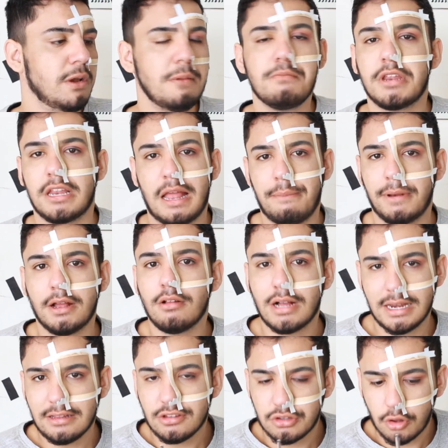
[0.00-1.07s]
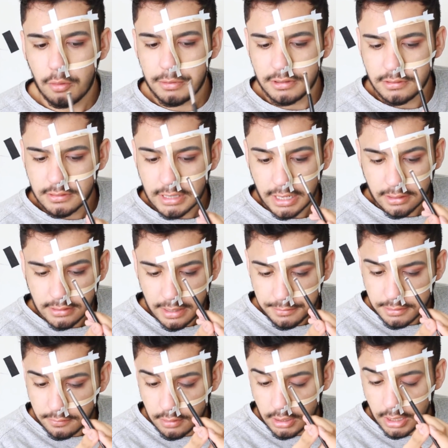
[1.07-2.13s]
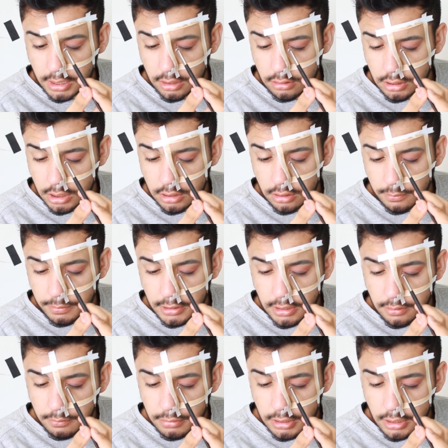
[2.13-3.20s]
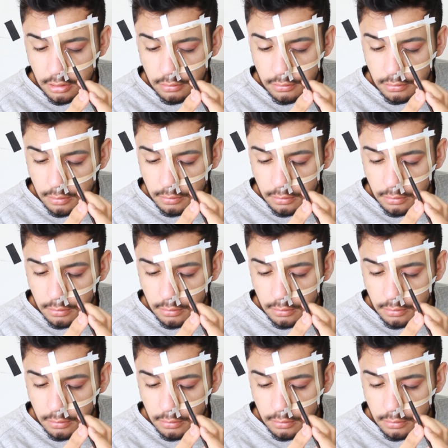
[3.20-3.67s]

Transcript: Super brilho. É pra colocar na sombra, esse trem, sabe? Então vou colocar aqui no canto, ó, pra dar um brilho.